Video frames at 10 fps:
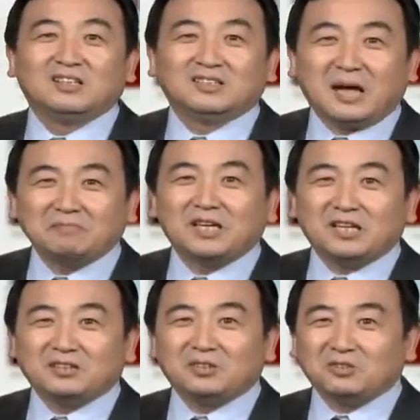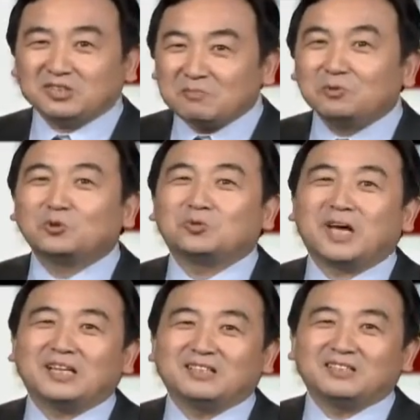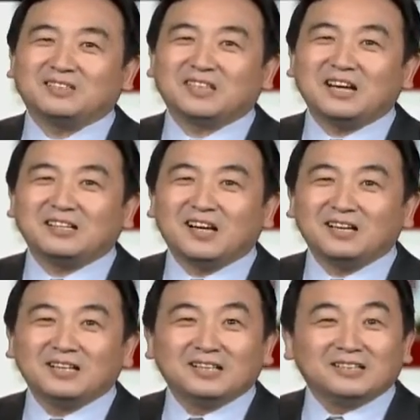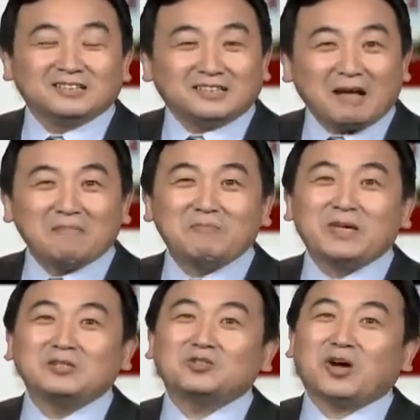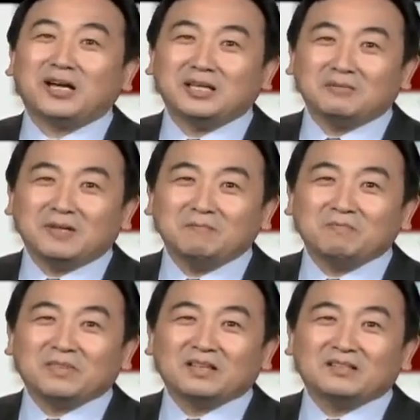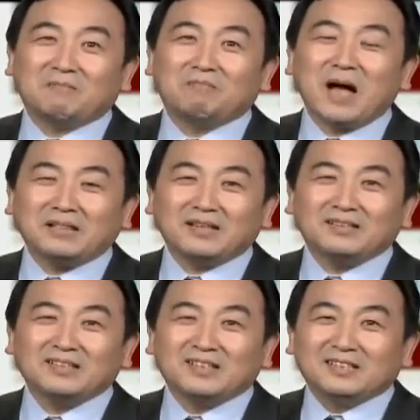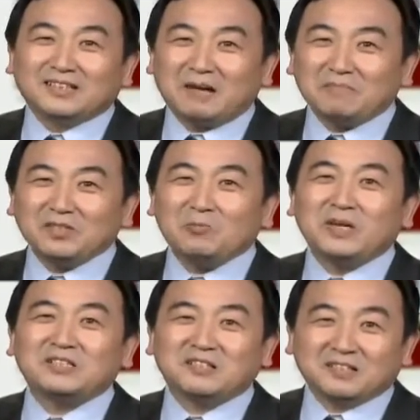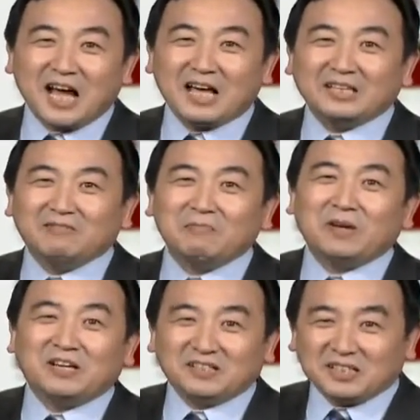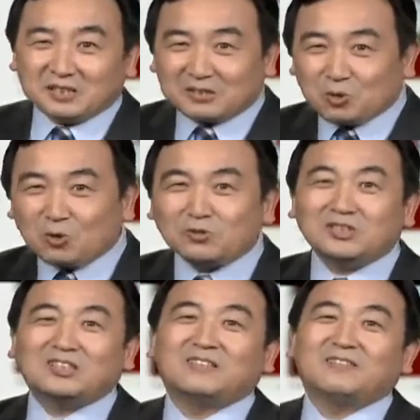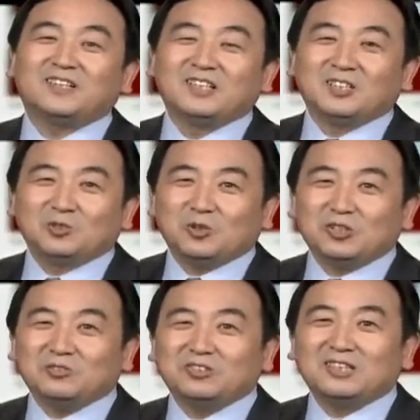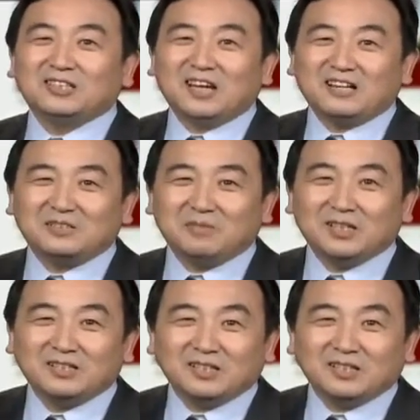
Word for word: 咱们的领袖是这么出来的，但是呢，咱们没权利吗？怎么办呢？咱们又没事儿干，因为被人给控制着呢，所以就弄点什么，